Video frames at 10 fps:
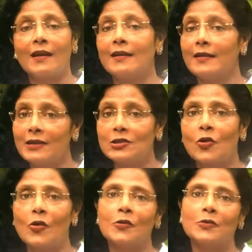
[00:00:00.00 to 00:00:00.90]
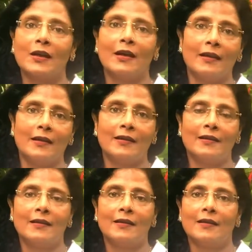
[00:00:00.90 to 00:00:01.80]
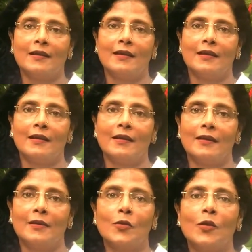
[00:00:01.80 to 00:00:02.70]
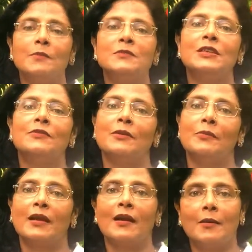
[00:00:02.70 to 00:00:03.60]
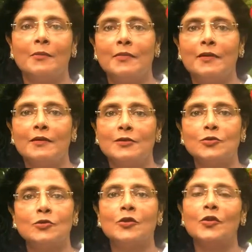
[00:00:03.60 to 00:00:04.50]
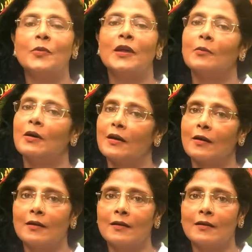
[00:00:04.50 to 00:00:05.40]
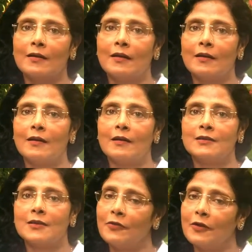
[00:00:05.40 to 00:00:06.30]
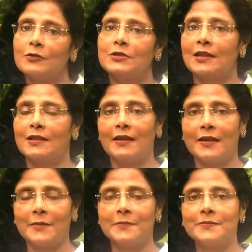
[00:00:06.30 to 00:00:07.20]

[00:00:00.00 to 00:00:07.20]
अगर ये स्ट्रांग होता है तो हम जीवन में काम चुटकियों में हमारा सफल हो जाता है